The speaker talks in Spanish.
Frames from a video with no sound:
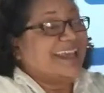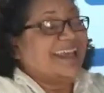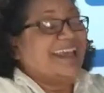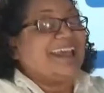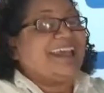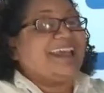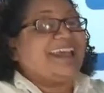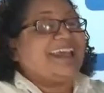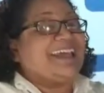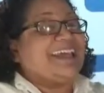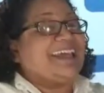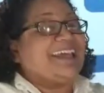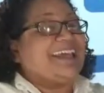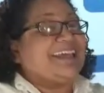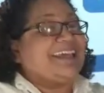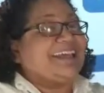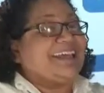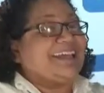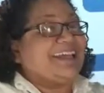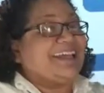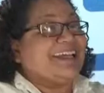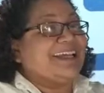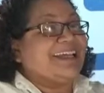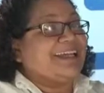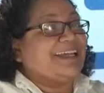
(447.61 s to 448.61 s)

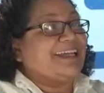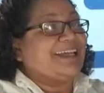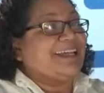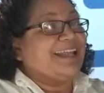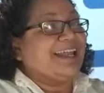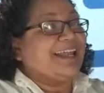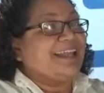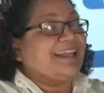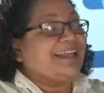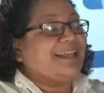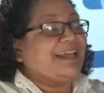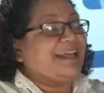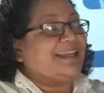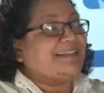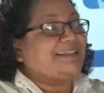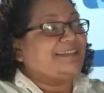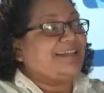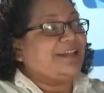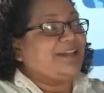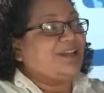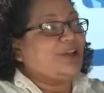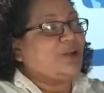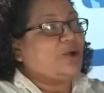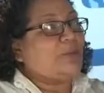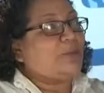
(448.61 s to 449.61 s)
Eh, en, las,
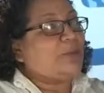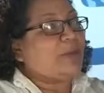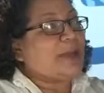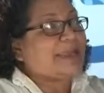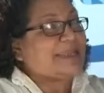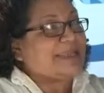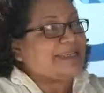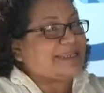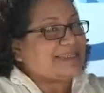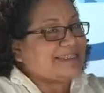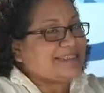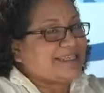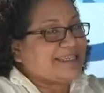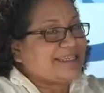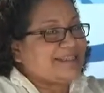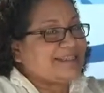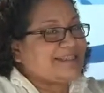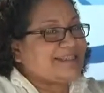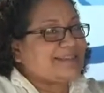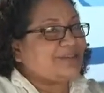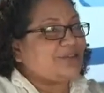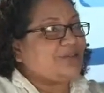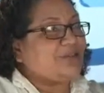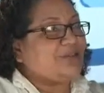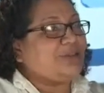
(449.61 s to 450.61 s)
en, los
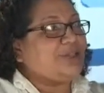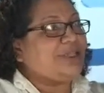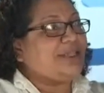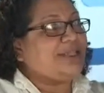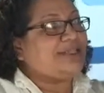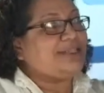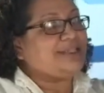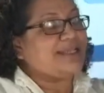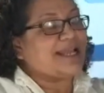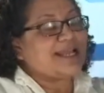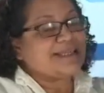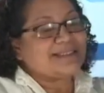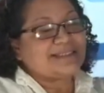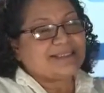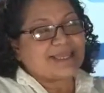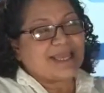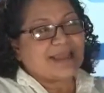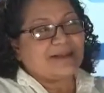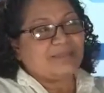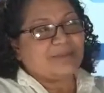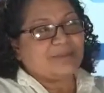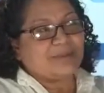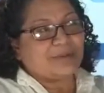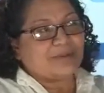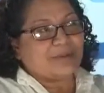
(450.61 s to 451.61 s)
países donde ya se ha
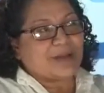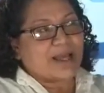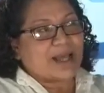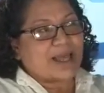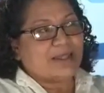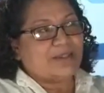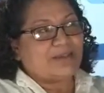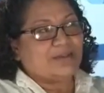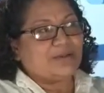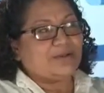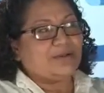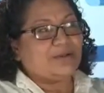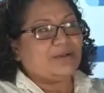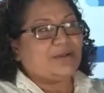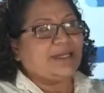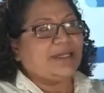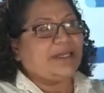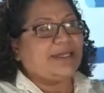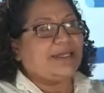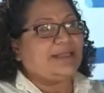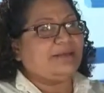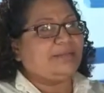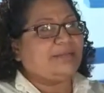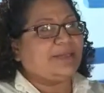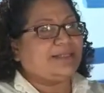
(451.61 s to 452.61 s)
aprobado
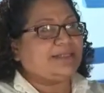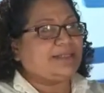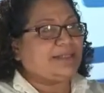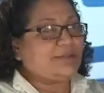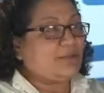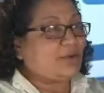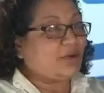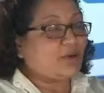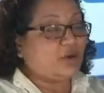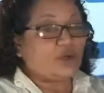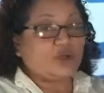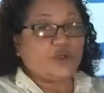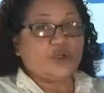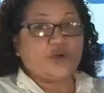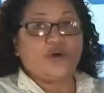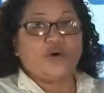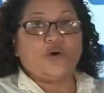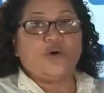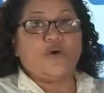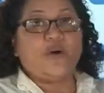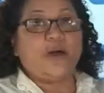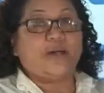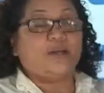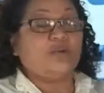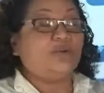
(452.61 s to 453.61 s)
el matrimonio
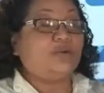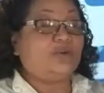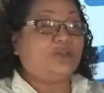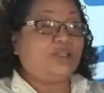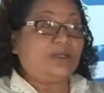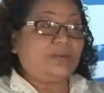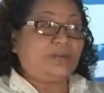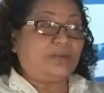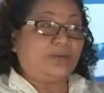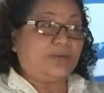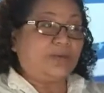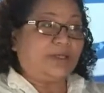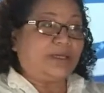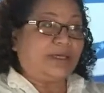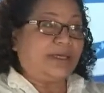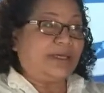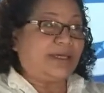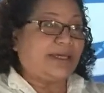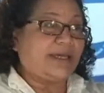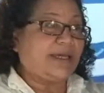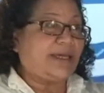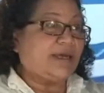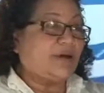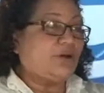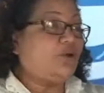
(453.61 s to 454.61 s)
o algún tipo
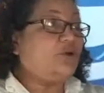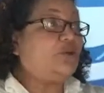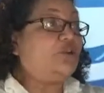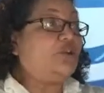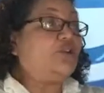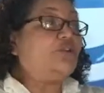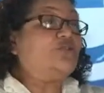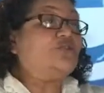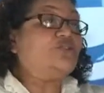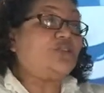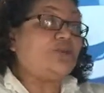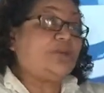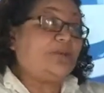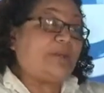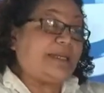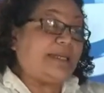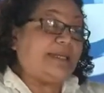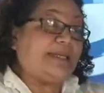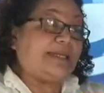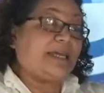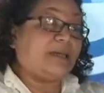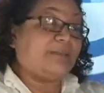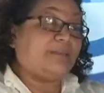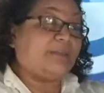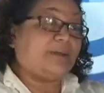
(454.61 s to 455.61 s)
de unión
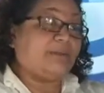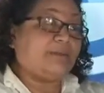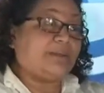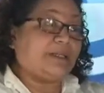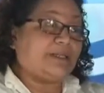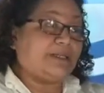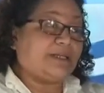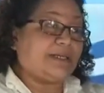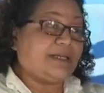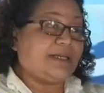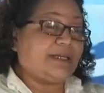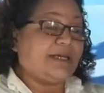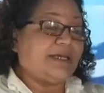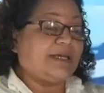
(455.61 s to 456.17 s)
civil que permite